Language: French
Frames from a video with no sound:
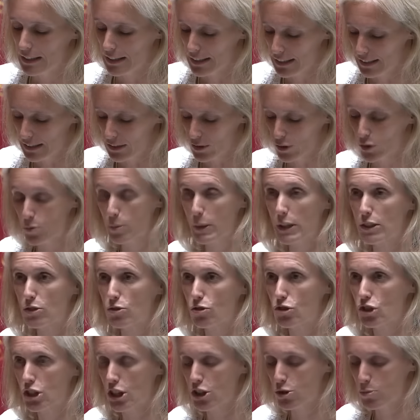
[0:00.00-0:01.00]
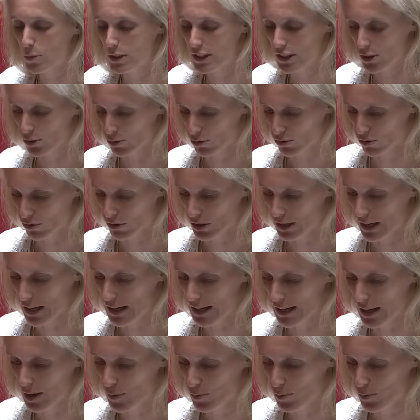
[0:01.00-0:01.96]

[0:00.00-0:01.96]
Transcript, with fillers: et une prise en charge médico-sociale